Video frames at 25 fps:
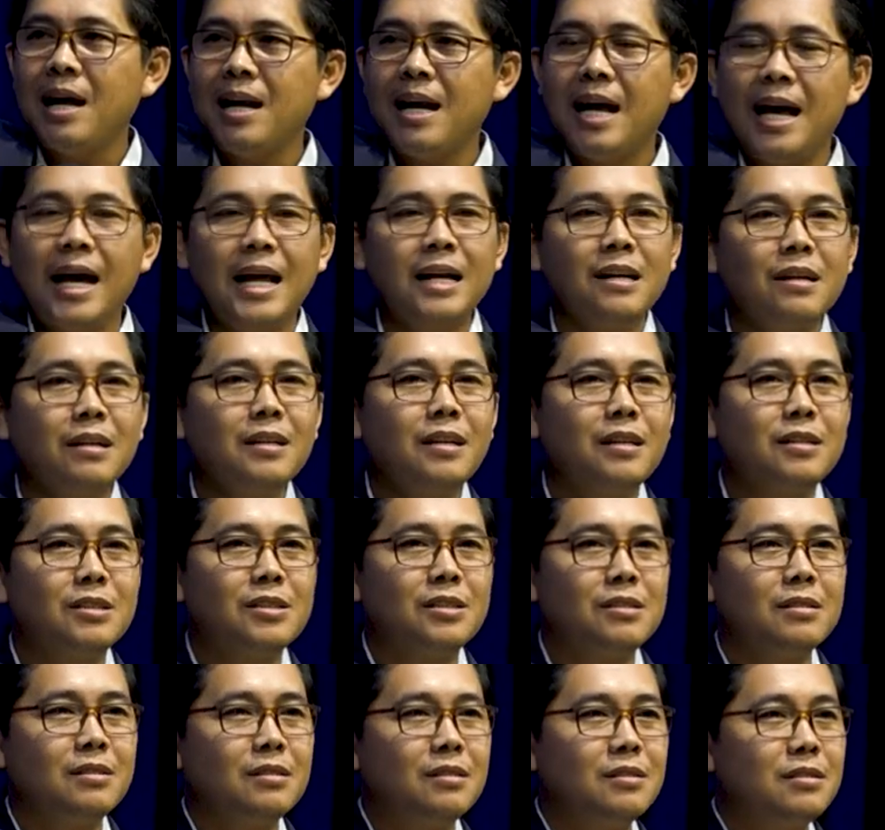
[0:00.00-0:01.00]
ban an
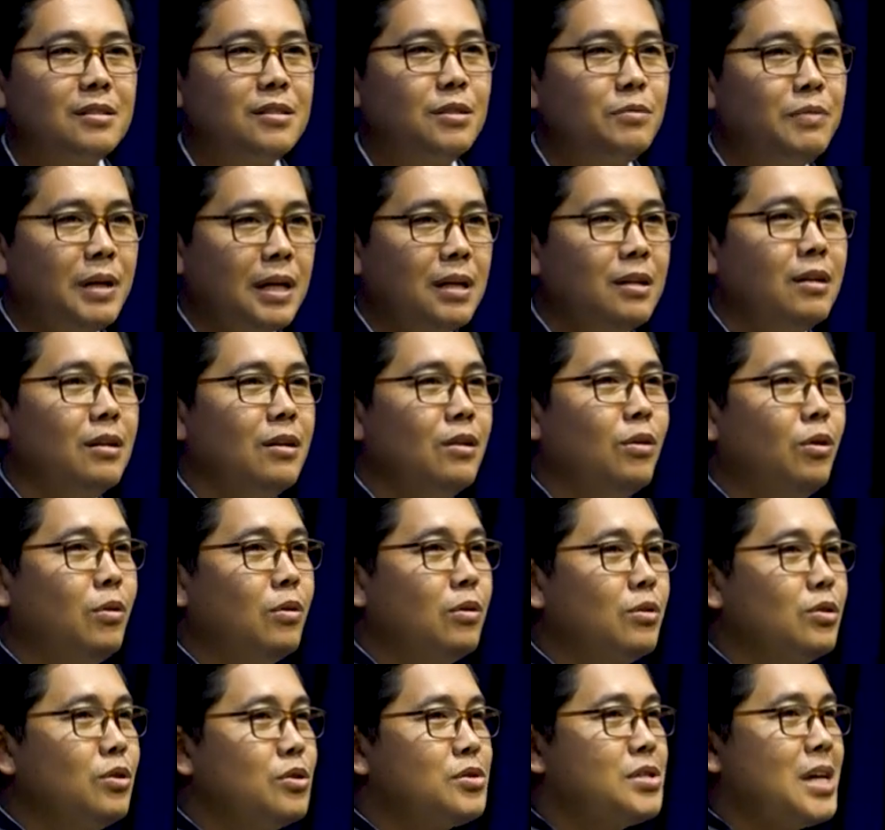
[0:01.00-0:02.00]
riêng chỉ vật
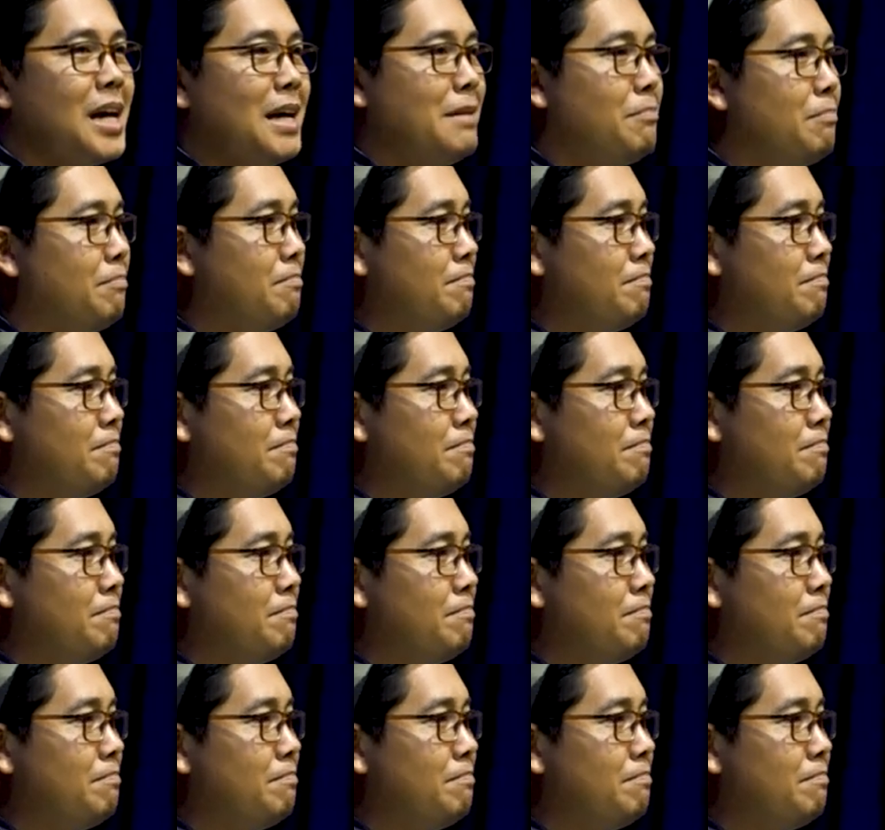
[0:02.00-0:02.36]
lục vô sai.